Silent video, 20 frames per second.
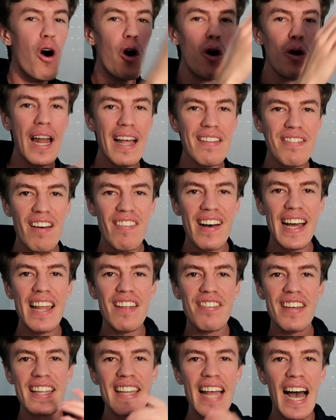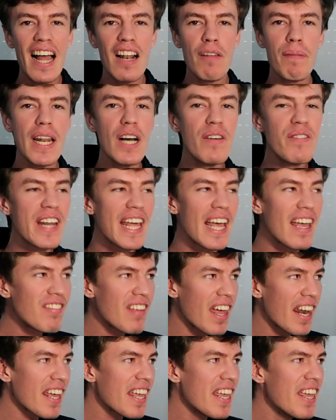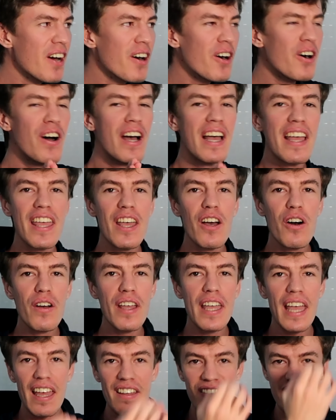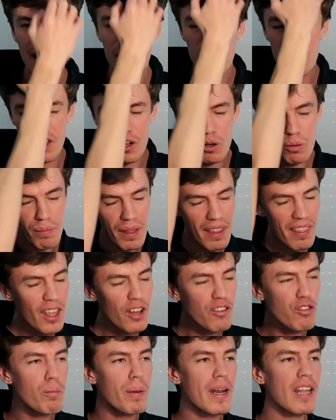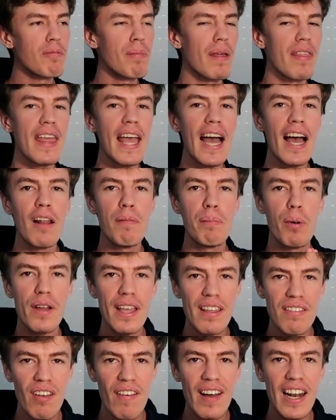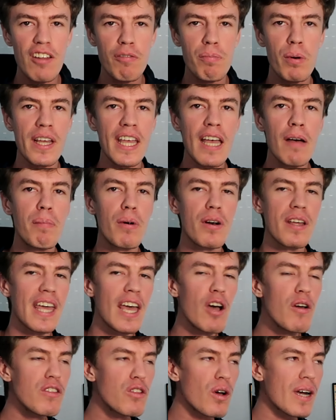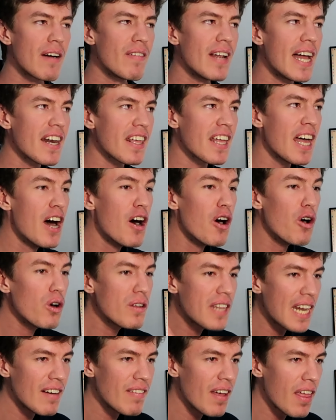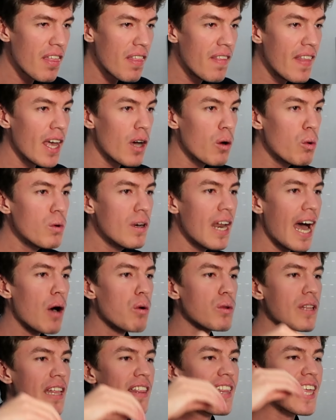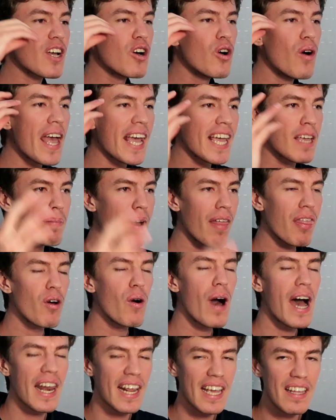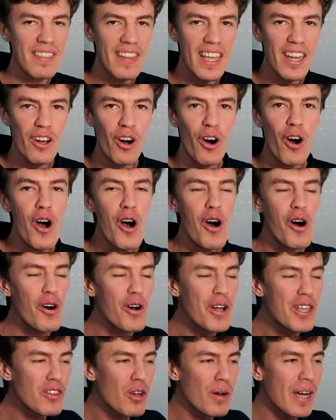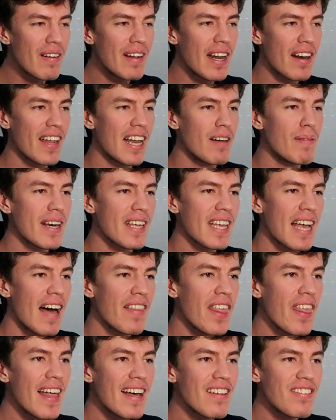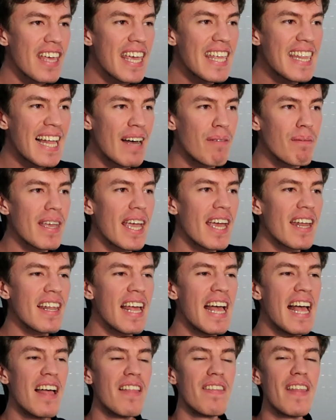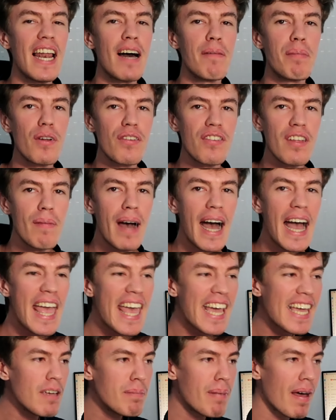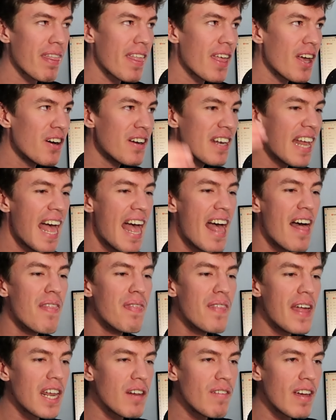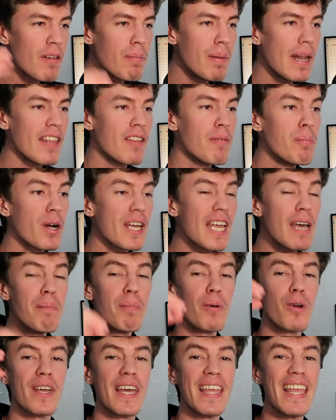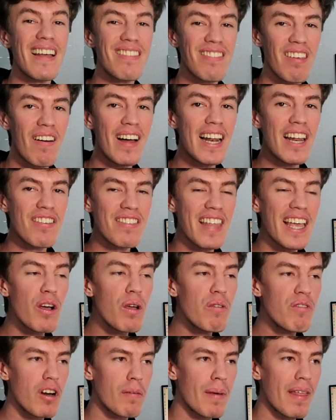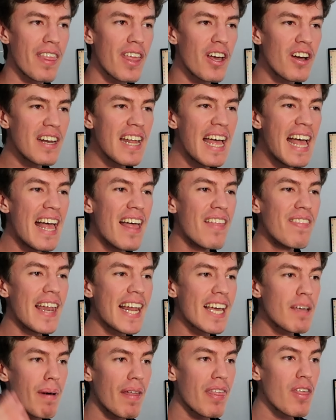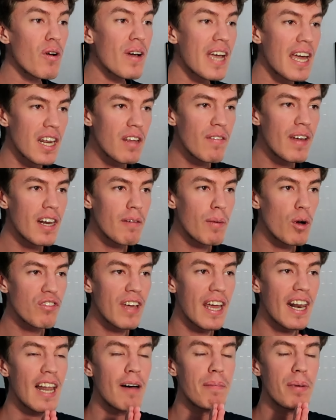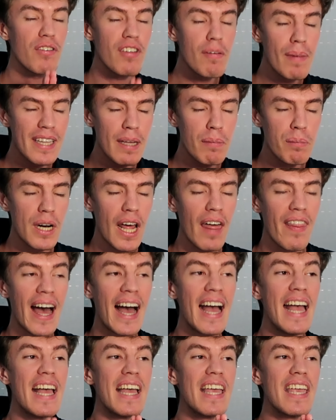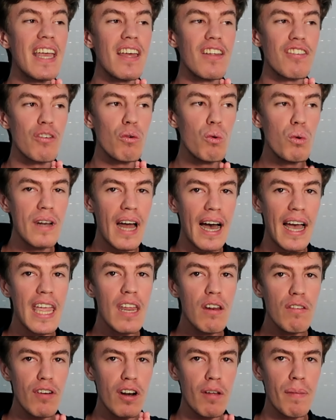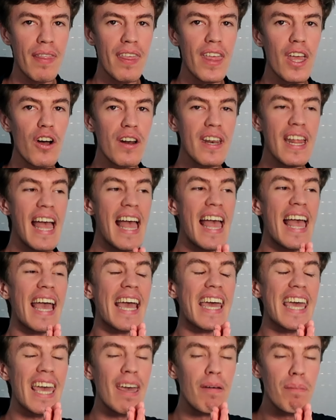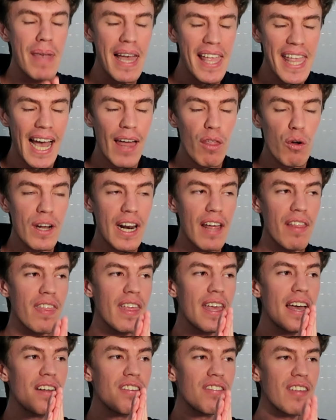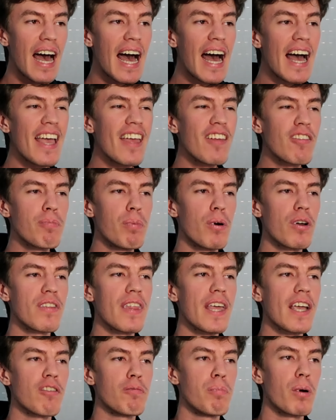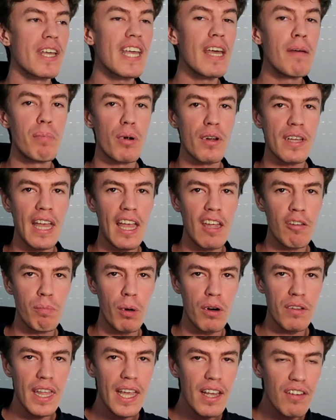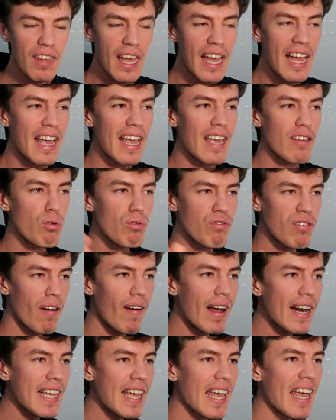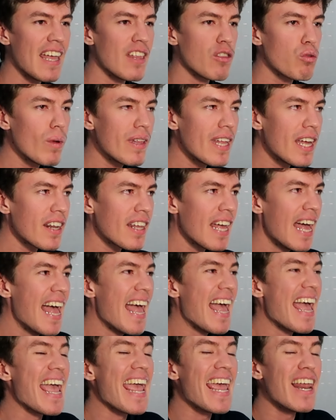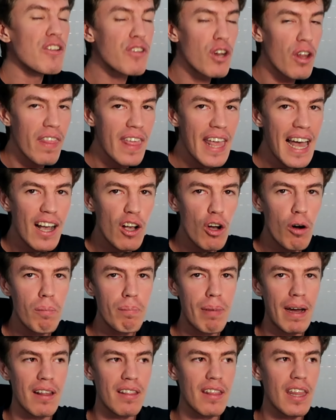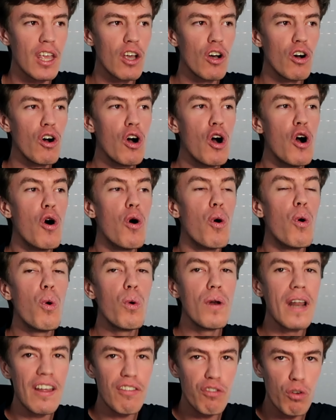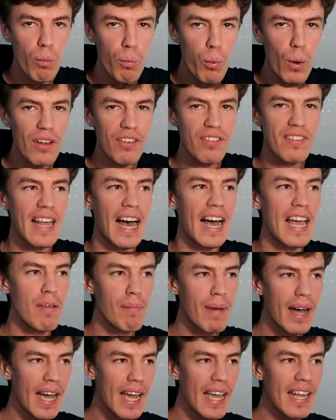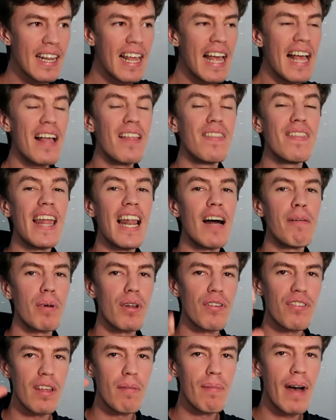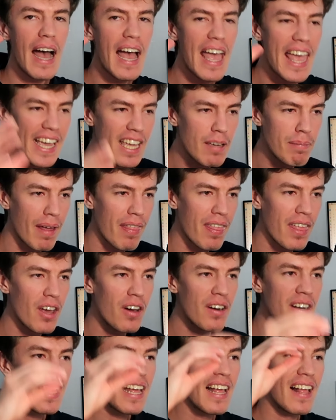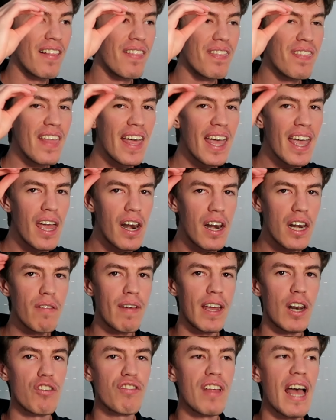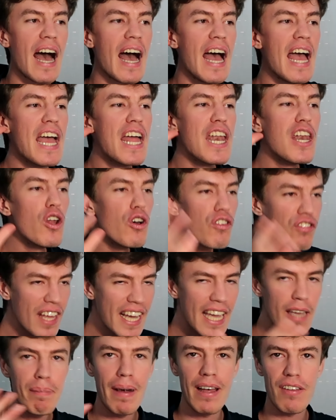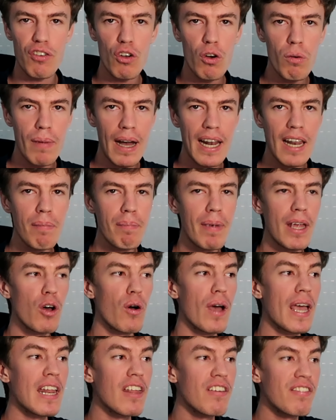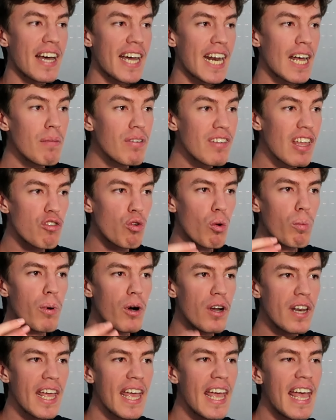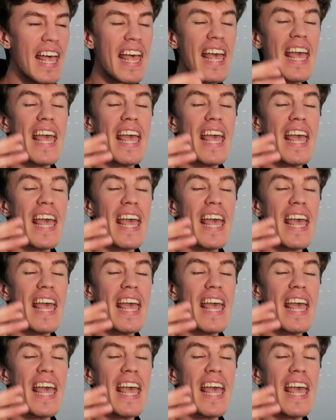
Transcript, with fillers: Hola chavales, ¿qué tal? Mi nombre es Sergio y hoy estamos en un vídeo súper especial. ¿Por qué chavales? ¿Por qué? Porque hoy toca hablar otra vez de un auténtico equipazo argentino. Hoy toca hablar de la marca Adidas y también de la próxima equipación de River Plate. ¿Por qué? Porque ya chavales tengo información de la equipación que River va a usar la próxima temporada y es una información que me ha llegado gracias a Sportix. ¿Por qué? Porque Sportix es un chaval que en Twitter el otro día compartió una supuesta imagen de la próxima equipación de River. O sea, no sé qué pasó, ¿vale? Pero en Instagram se supone